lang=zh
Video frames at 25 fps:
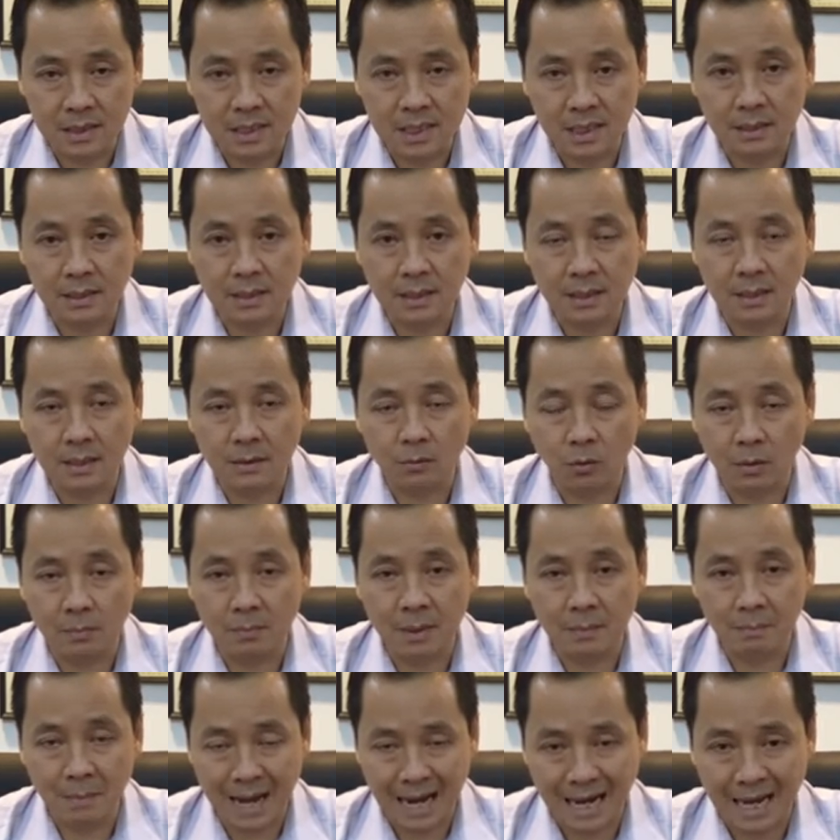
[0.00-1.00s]
正的，我
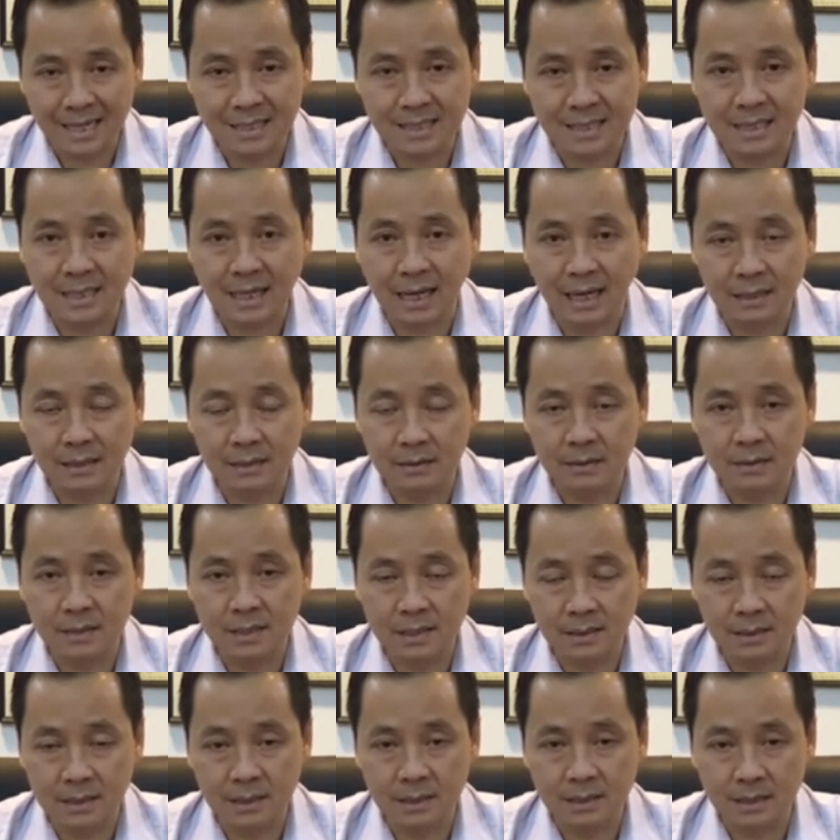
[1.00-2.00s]
们马来西亚人
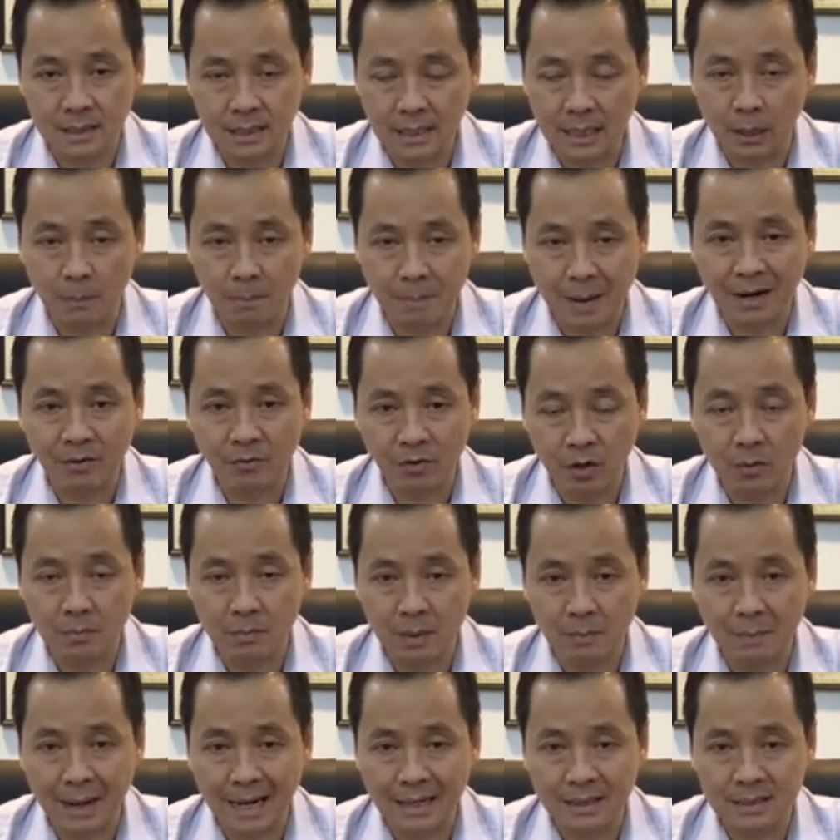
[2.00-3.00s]
真正你要帮回我
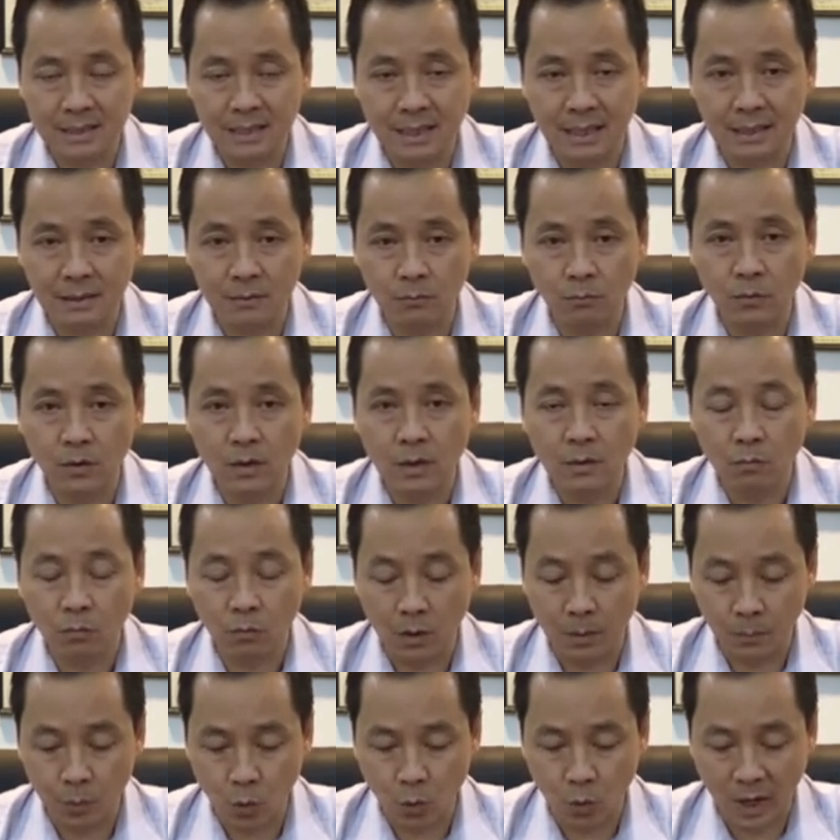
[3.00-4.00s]
们马来西亚人。
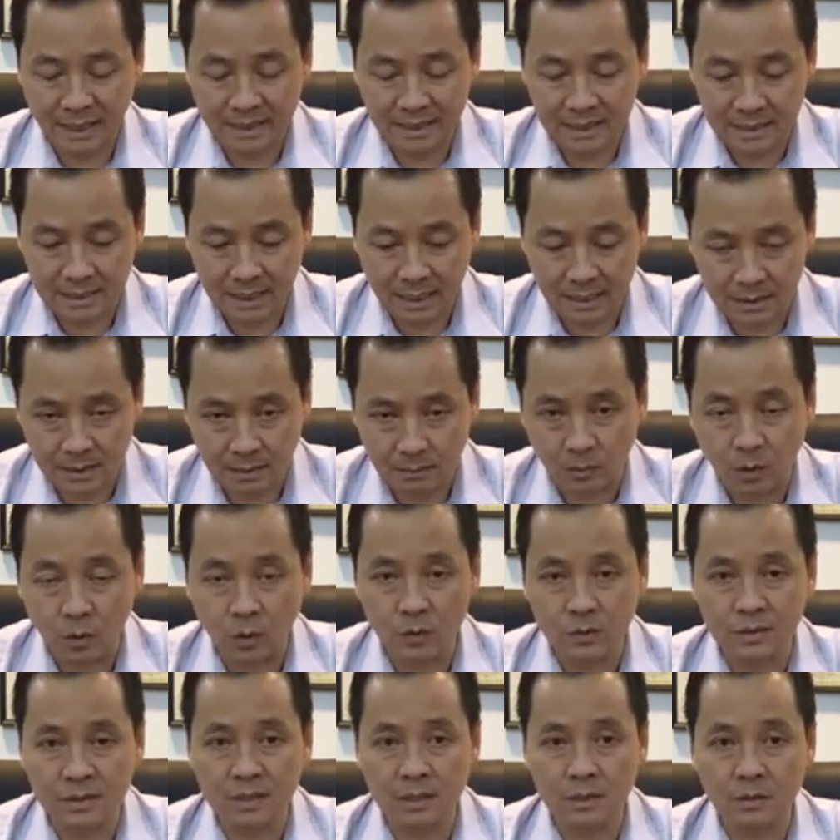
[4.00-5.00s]
我不管你在什么
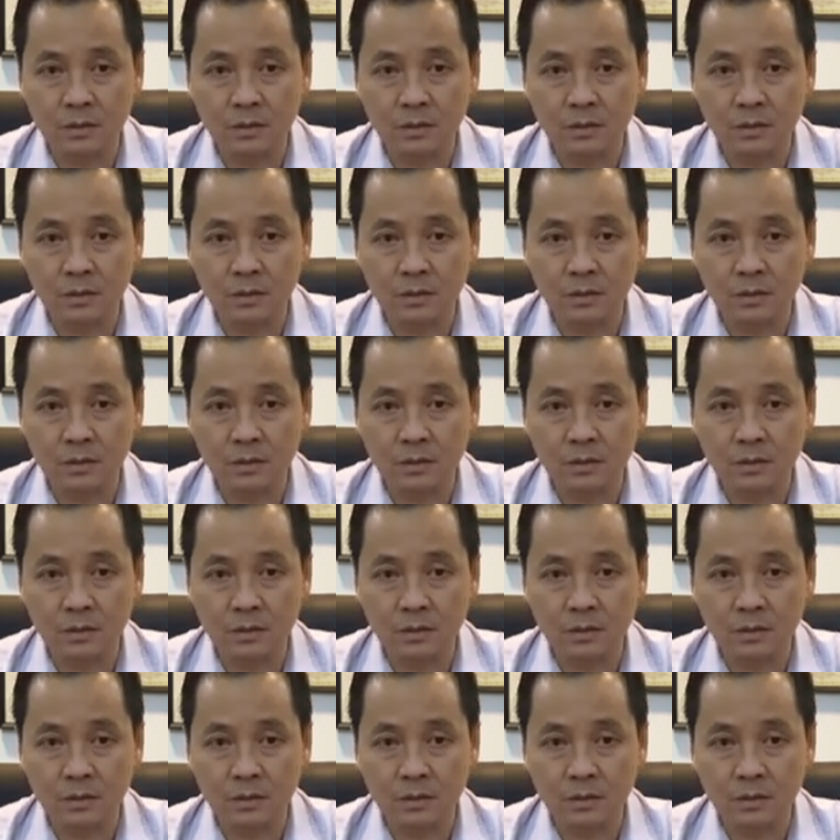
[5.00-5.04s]
公司